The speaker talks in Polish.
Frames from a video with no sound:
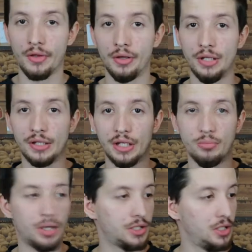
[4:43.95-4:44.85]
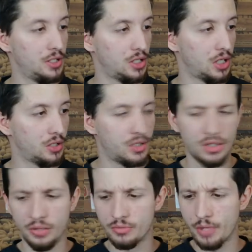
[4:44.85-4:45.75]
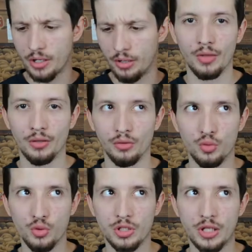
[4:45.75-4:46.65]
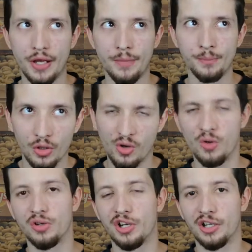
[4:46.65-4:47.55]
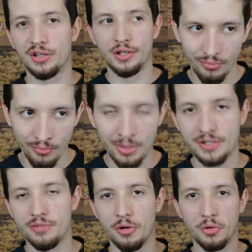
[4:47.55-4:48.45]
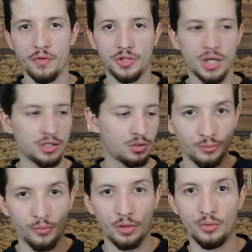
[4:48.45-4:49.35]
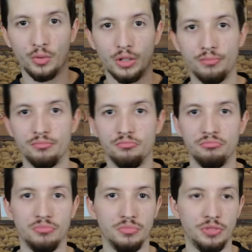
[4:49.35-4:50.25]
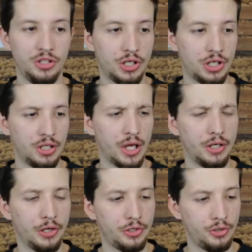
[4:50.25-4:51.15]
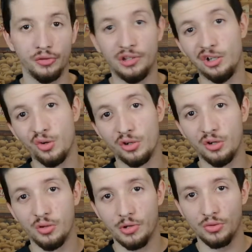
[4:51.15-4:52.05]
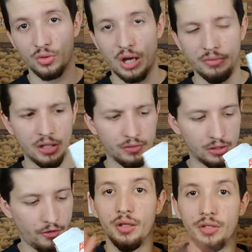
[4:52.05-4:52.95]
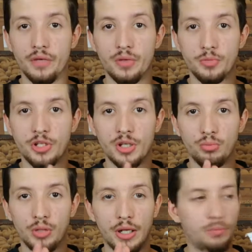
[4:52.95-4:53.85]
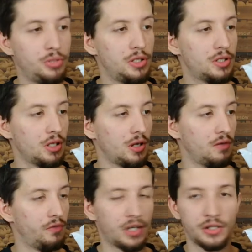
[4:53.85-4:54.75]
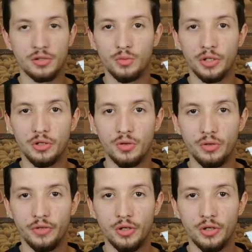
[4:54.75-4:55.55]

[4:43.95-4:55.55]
jak najbardziej za tradycyjnym smakiem. Tłuste, konkretne, bezsmakowe ciastko, którym idzie się najeść. Tylko kilkoma sztukami nawet. Nie wiem, czy cebula i pizza warte są jakiejkolwiek